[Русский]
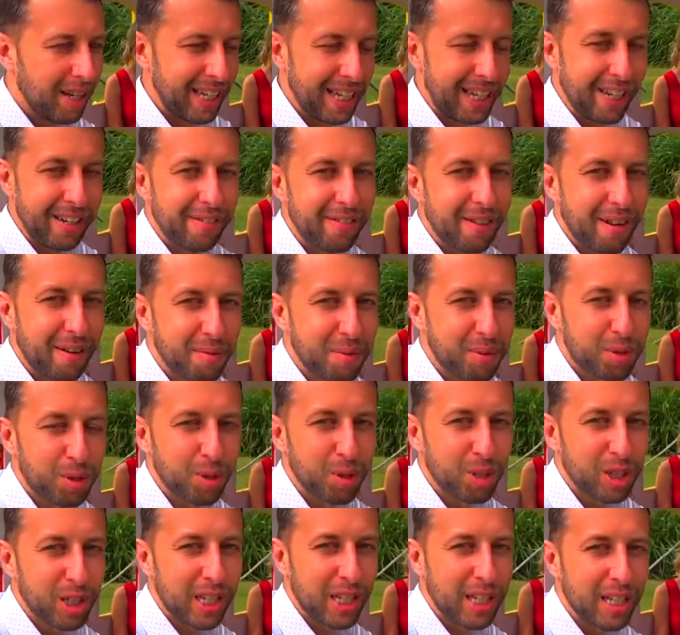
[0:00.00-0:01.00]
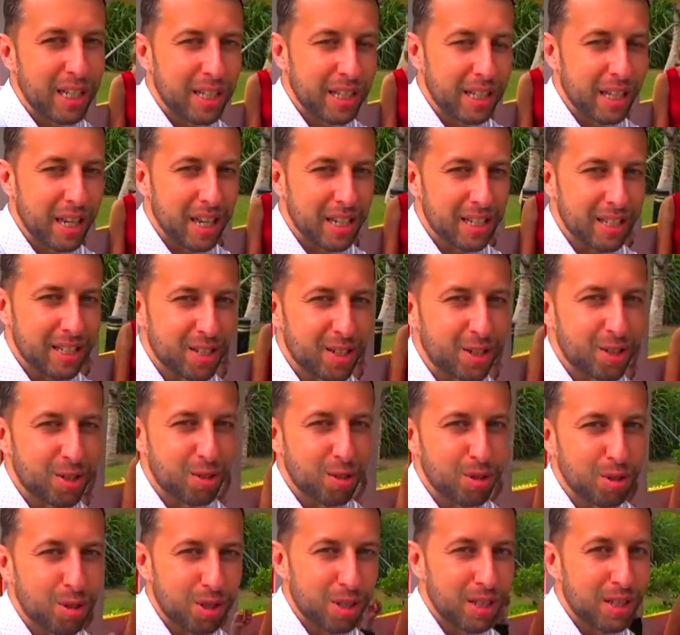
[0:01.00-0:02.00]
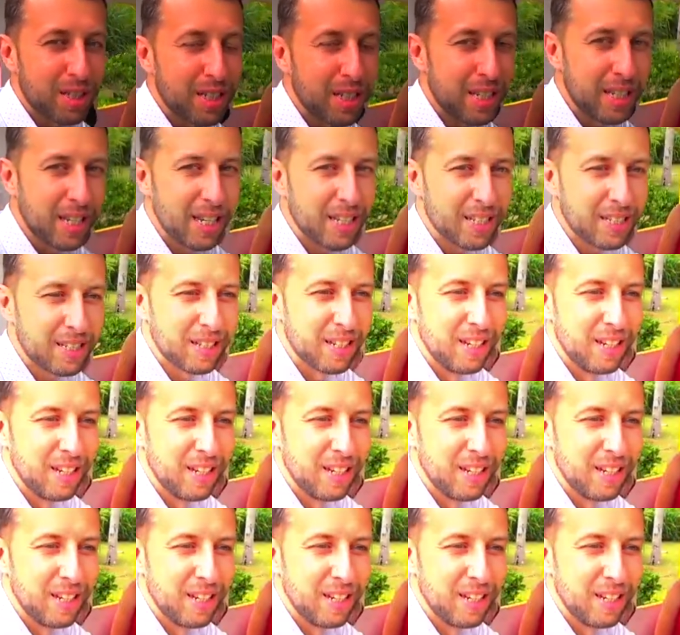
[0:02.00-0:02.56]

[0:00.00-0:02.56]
и вам все станет ясно, что здесь есть.